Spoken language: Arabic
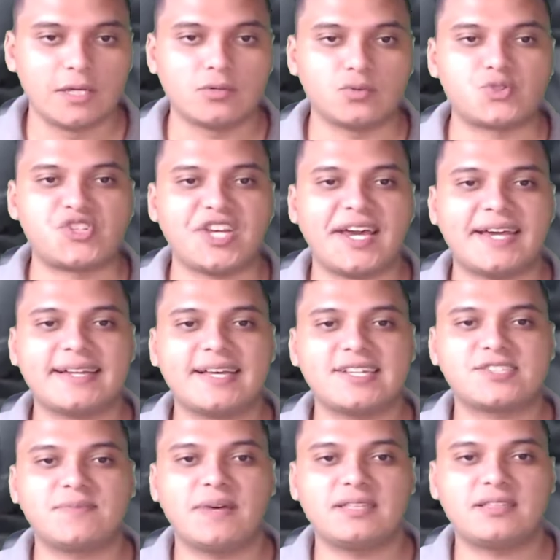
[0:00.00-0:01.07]
وسعر
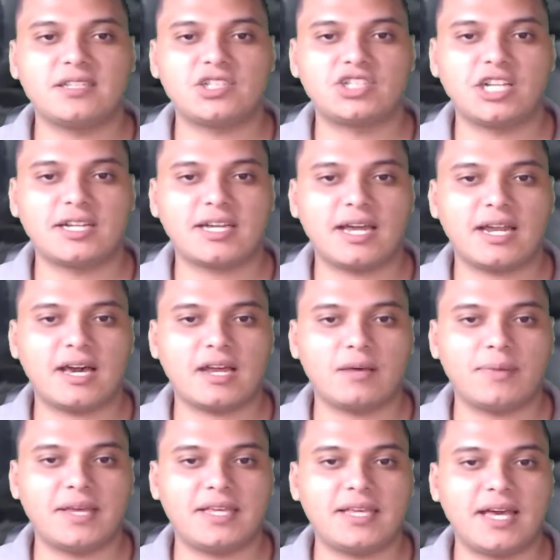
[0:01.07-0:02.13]
أسمنت الشركة
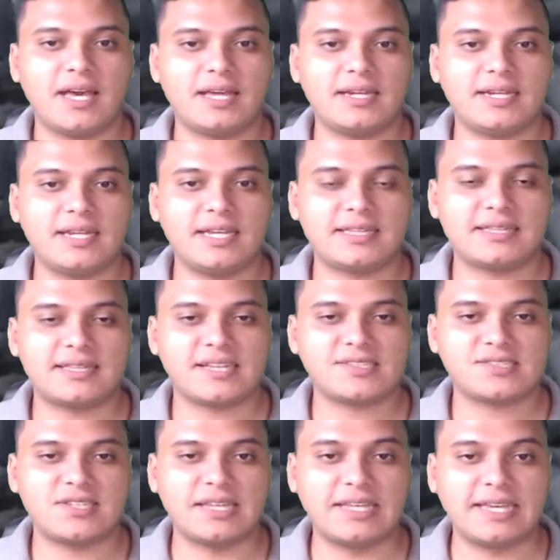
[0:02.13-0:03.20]
العربية
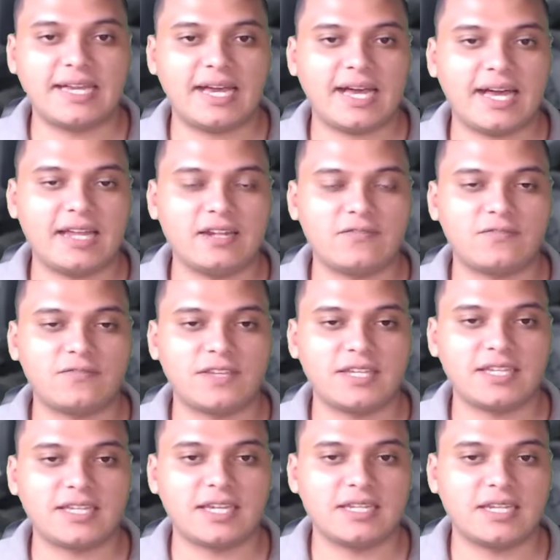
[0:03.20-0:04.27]
للتسليح 2000
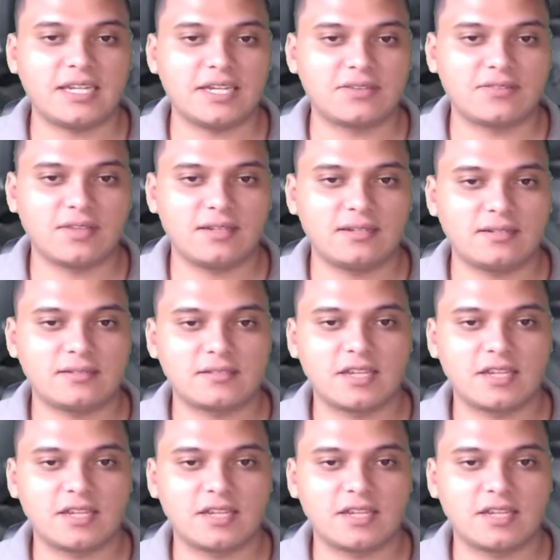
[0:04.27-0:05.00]
جنيه للطن